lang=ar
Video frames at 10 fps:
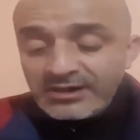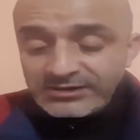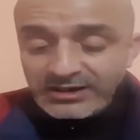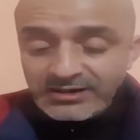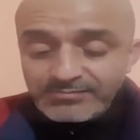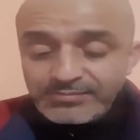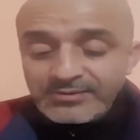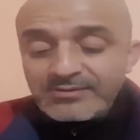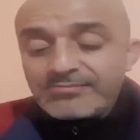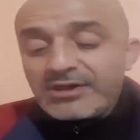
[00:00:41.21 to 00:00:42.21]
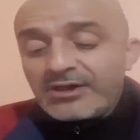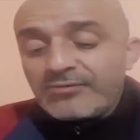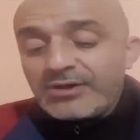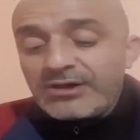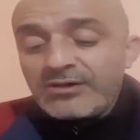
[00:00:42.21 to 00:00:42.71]
الطيب
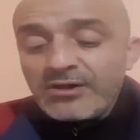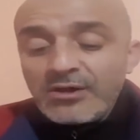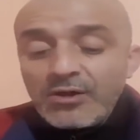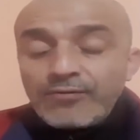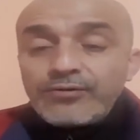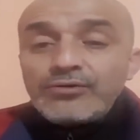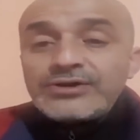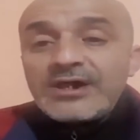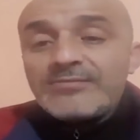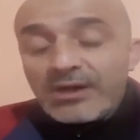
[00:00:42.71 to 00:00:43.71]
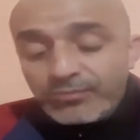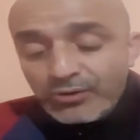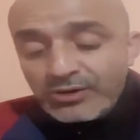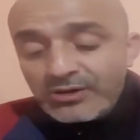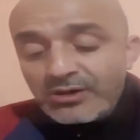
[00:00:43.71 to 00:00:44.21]
بالعروي وفلوسه
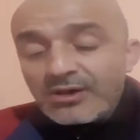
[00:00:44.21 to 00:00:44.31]
مهبول